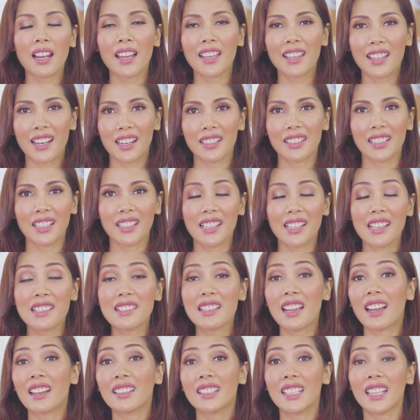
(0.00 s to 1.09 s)
kelahirannya dia
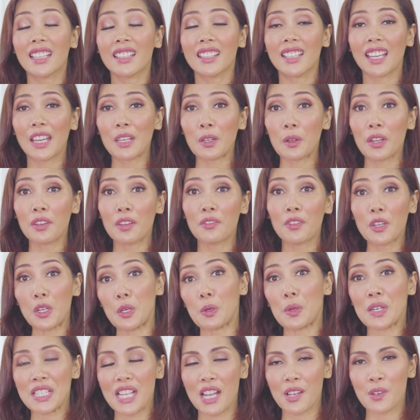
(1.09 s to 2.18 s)
sangat dinantikan oleh
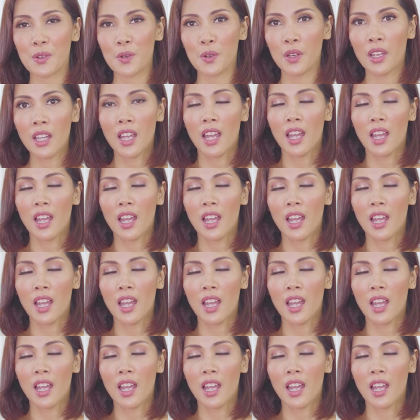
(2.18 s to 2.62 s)
followers aku.